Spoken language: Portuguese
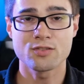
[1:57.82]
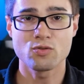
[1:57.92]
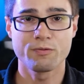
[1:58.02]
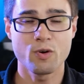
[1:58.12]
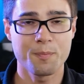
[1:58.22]

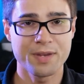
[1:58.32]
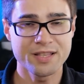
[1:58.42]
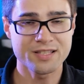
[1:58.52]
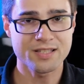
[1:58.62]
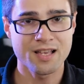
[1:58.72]
sofreu
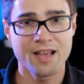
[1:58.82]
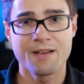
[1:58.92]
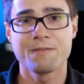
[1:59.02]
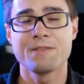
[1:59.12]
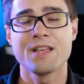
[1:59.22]
apenas
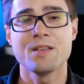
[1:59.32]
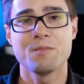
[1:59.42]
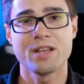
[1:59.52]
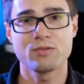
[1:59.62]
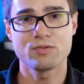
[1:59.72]

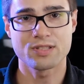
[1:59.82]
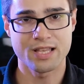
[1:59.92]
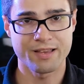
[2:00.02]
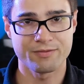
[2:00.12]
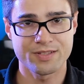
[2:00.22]
ferimentos
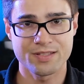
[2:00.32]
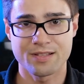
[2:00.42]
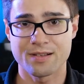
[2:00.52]
leves.